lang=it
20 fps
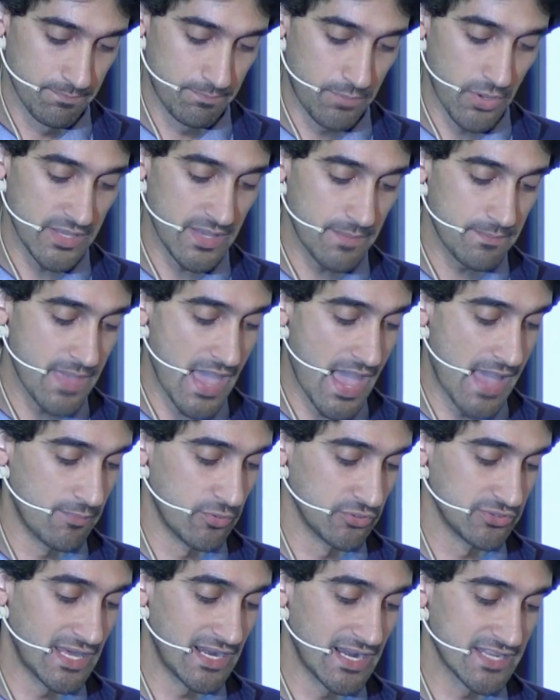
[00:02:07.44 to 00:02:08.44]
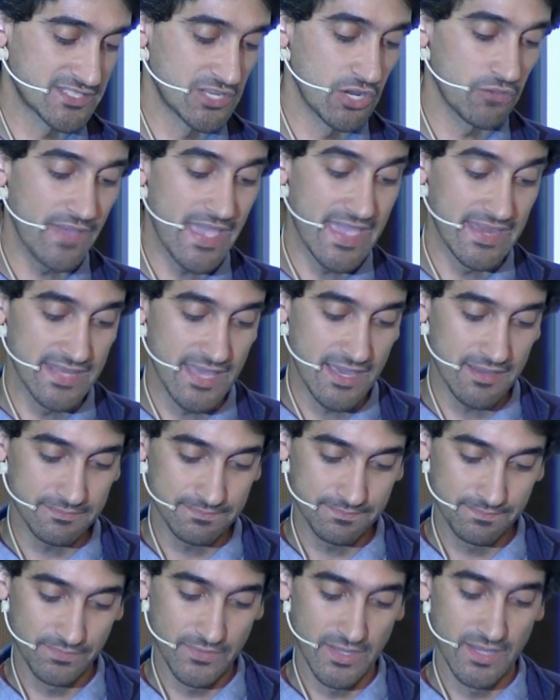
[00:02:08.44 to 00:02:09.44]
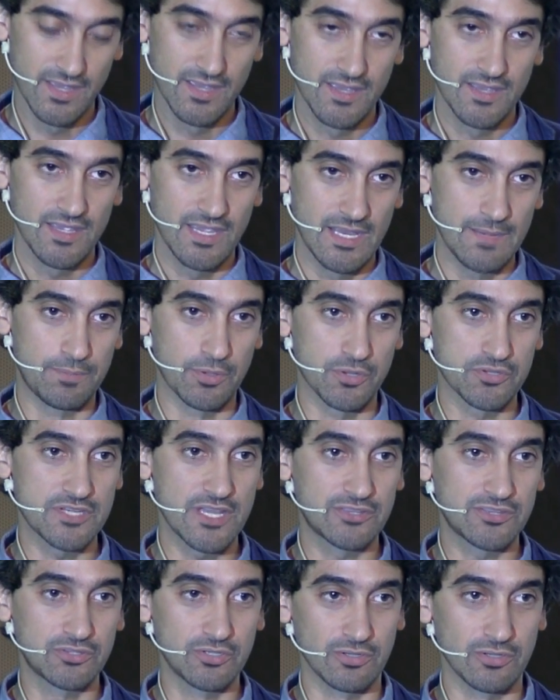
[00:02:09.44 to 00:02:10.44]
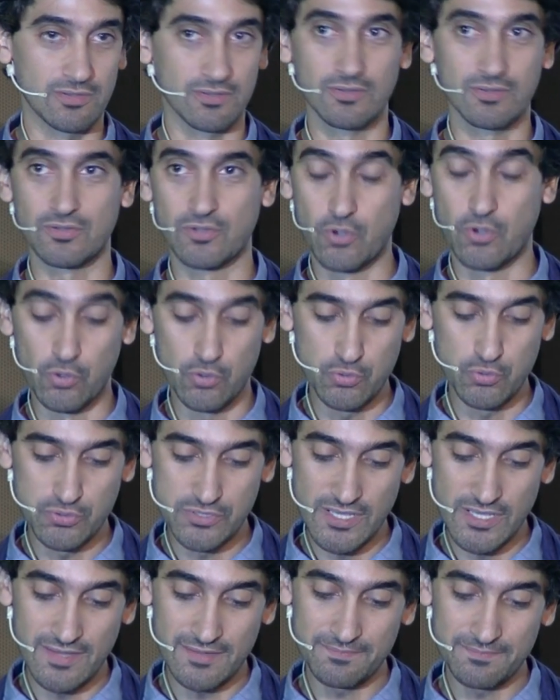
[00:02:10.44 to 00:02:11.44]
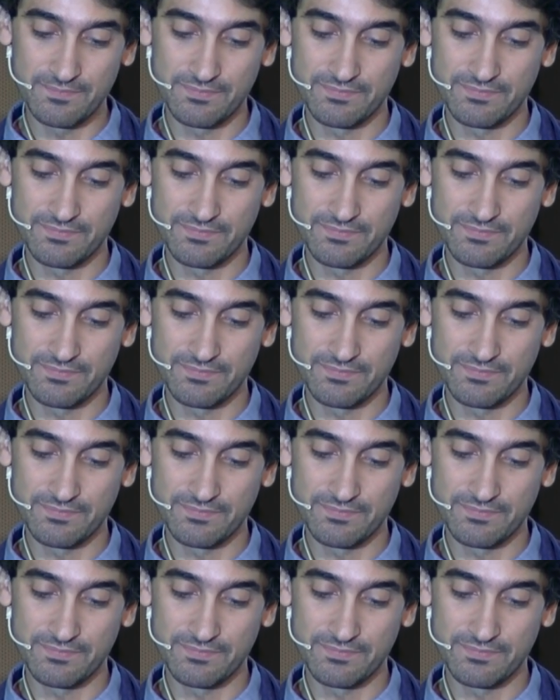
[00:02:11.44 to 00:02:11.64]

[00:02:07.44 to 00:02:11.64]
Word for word: Poi abbiamo dalla Slovenia il progetto Coruza